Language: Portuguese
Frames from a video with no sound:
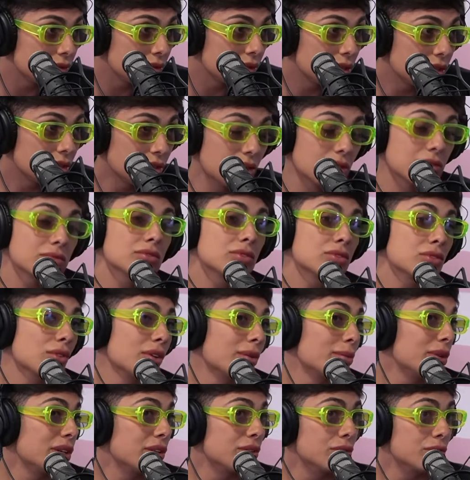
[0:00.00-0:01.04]
Eu não sou
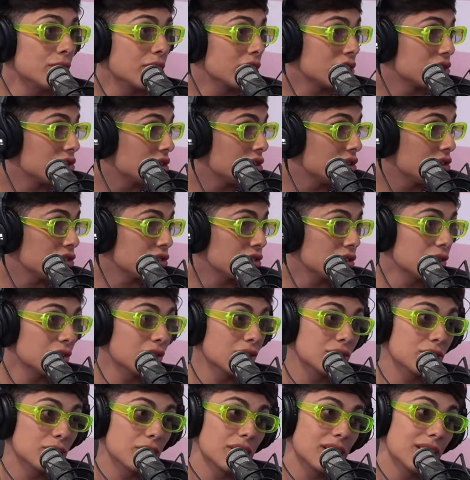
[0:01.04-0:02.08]
amigo do artista, eu
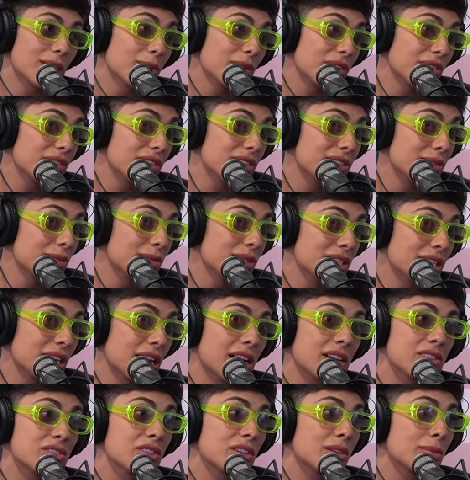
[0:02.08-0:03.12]
não tô ali para fazer
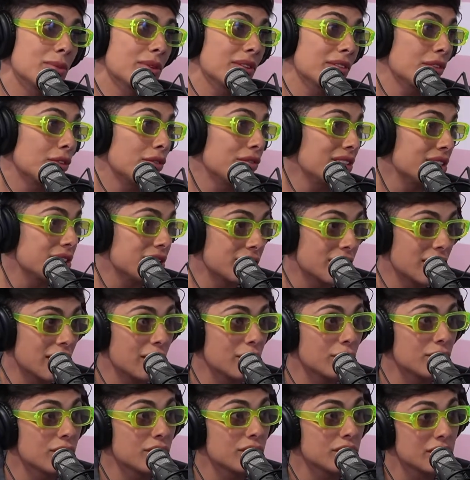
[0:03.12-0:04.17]
amizade, nem para conversar.
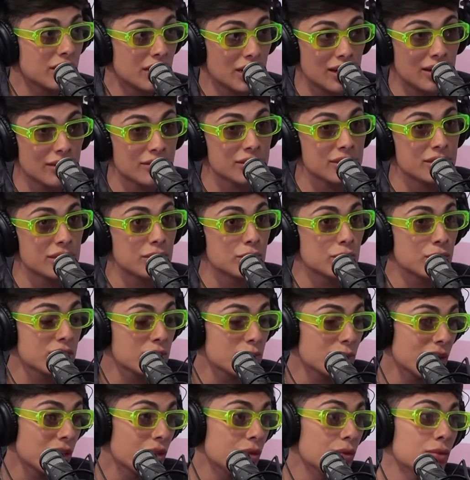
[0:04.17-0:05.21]
Eu vou entrar, fazer duas
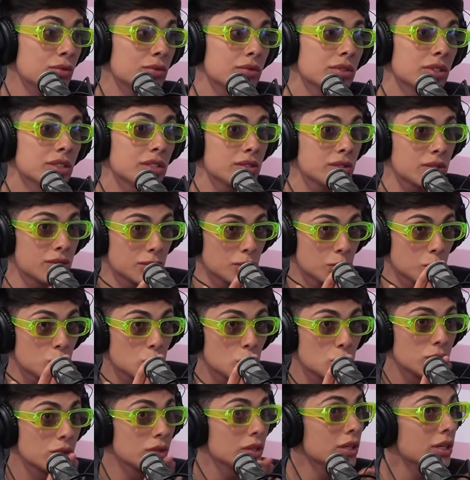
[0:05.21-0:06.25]
perguntas.
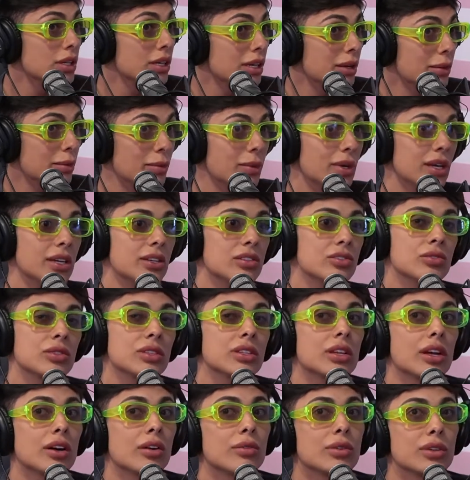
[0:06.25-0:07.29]
Beijo,
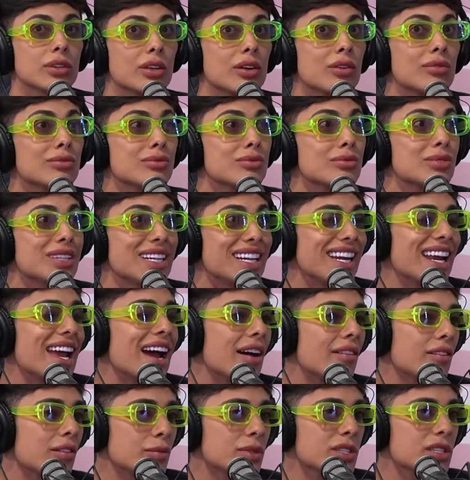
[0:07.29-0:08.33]
então eu não
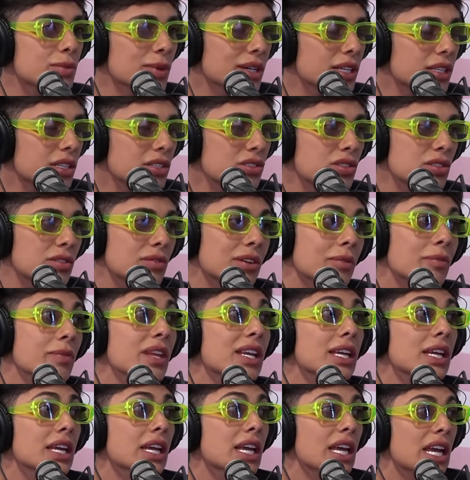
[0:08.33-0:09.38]
criava muita expectativa.
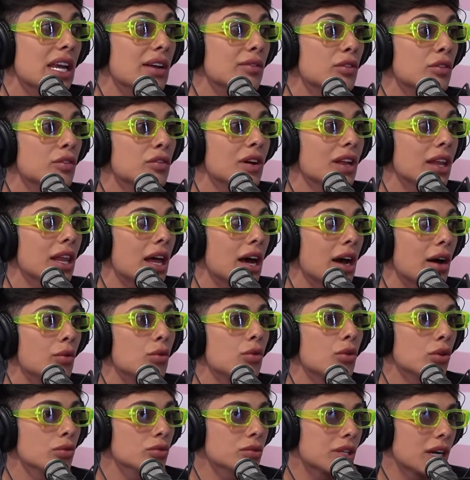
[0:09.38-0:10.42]
Eu vou falar o
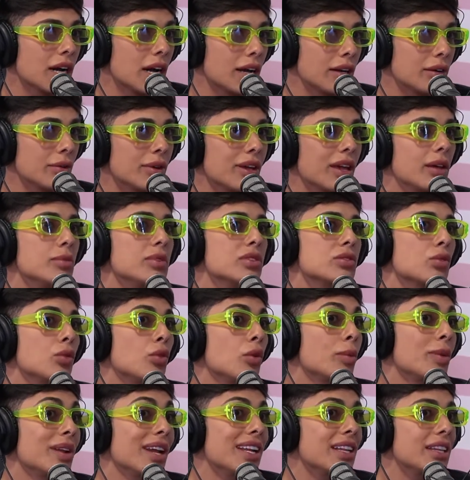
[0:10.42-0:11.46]
contrário, quem me
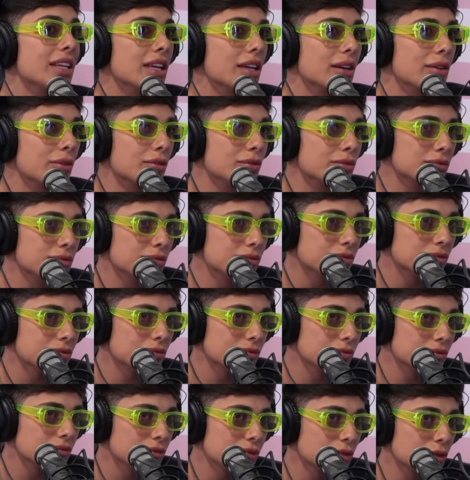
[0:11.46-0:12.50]
surpreendeu.
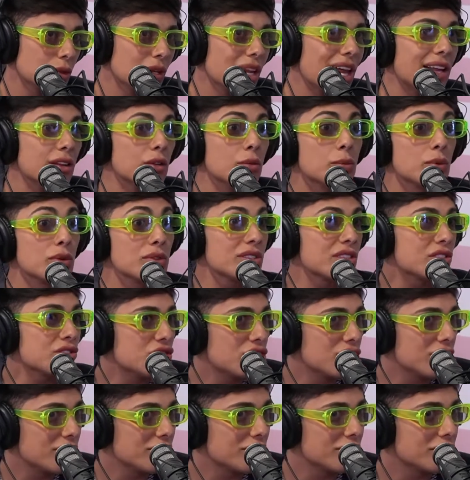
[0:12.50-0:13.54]
No Boa. lado
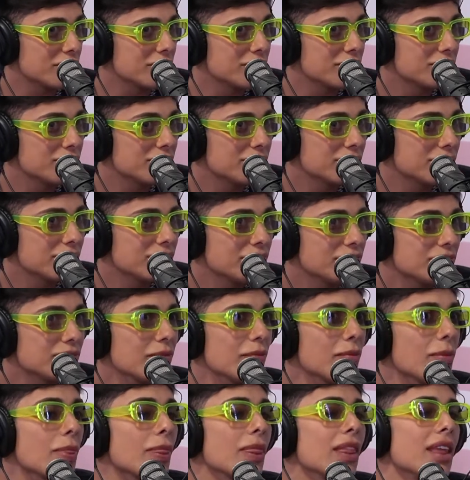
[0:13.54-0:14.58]
positivo. Fantástico.